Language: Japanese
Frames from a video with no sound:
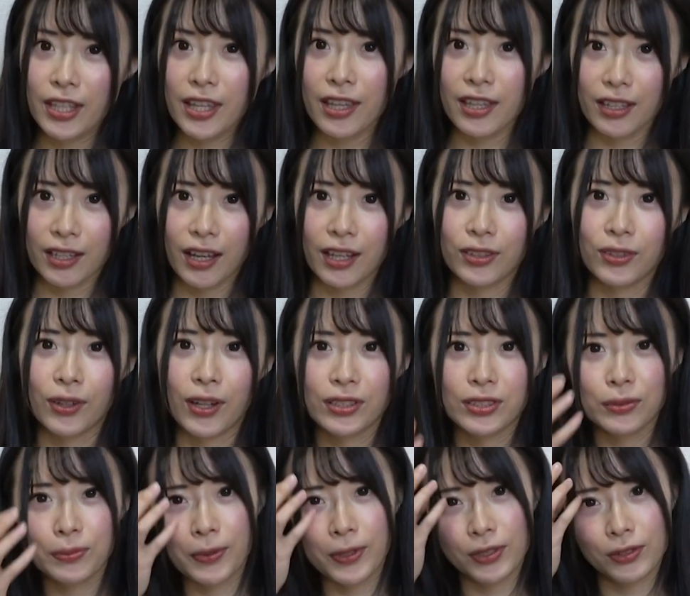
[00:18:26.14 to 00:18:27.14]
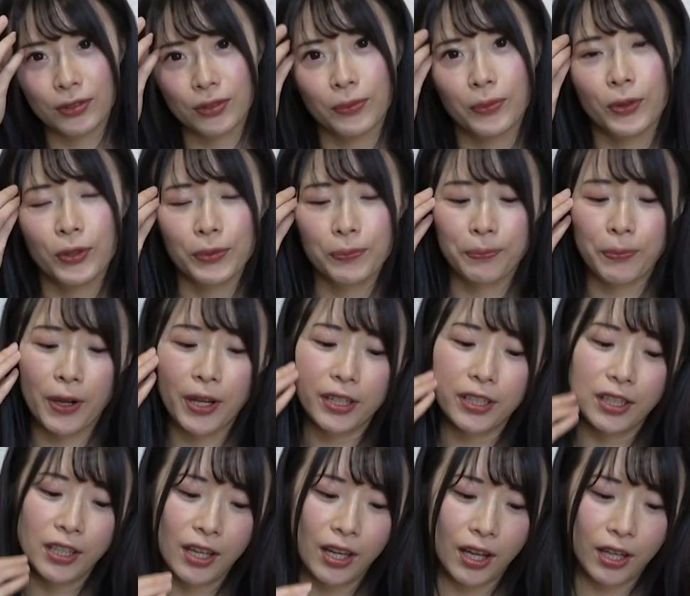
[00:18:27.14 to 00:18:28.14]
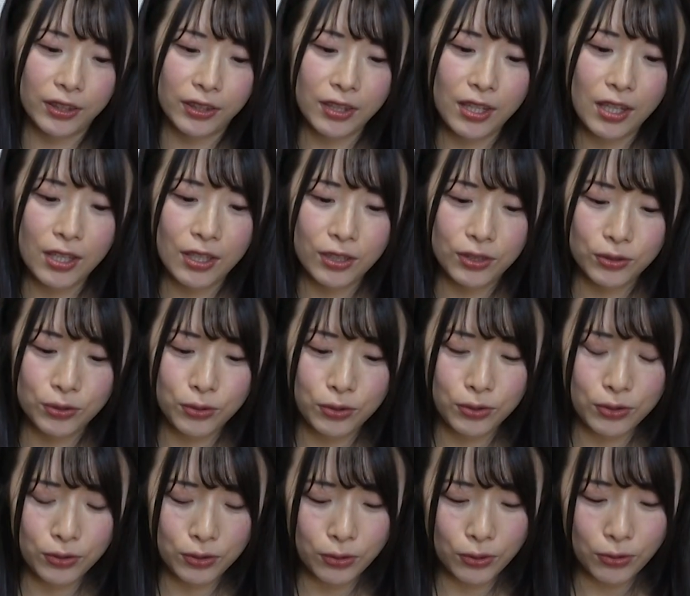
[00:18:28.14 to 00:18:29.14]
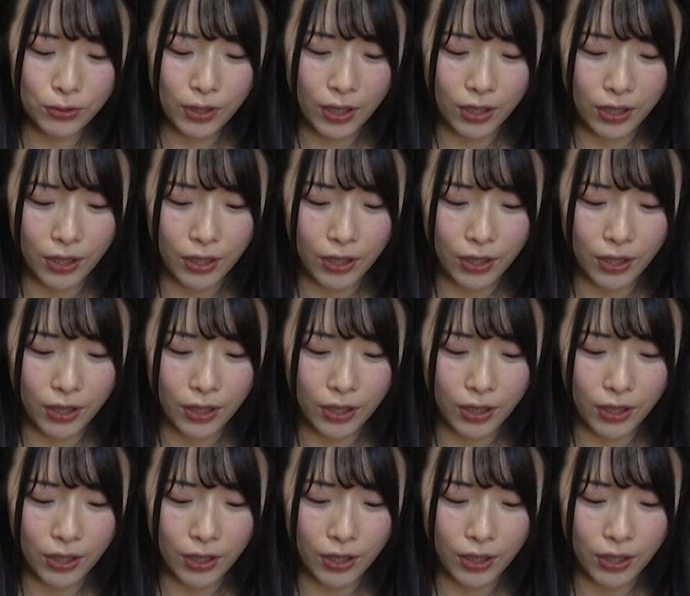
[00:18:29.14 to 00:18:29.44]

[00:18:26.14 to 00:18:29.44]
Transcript: クリスマスで、あの、遊べるのもいっぱいあって、